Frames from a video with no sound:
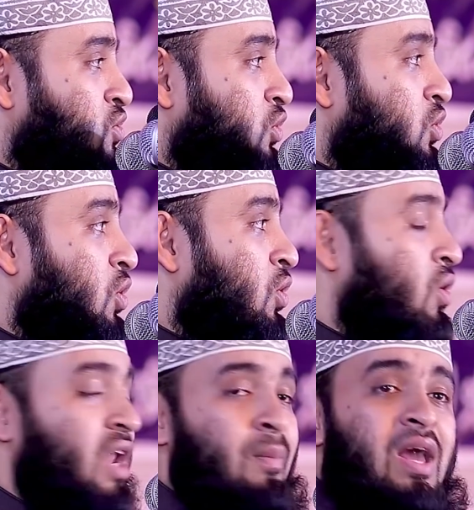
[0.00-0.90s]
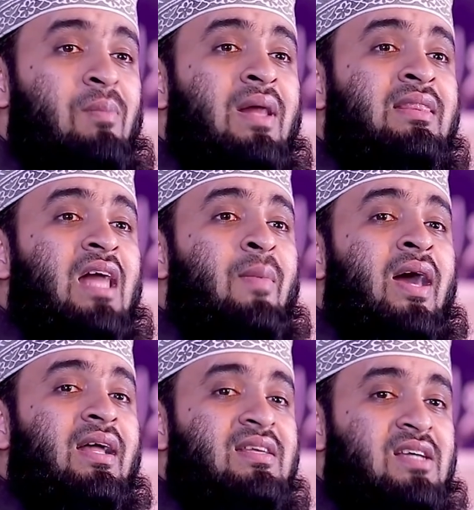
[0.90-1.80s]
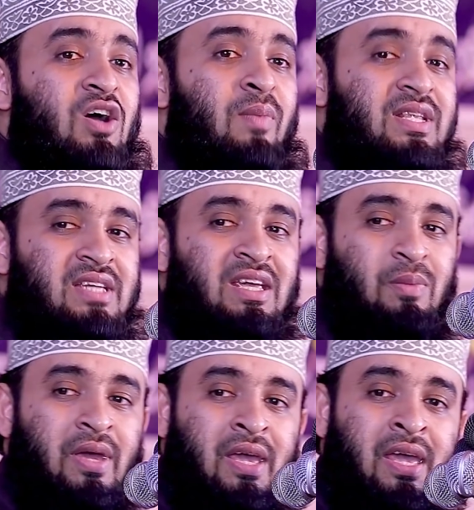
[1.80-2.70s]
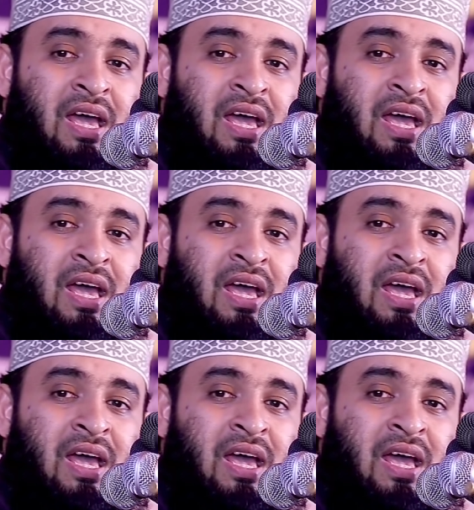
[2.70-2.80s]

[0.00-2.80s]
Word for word: যতক্ষণ আমার বান্দা আমার কাছে ক্ষমা চাইবে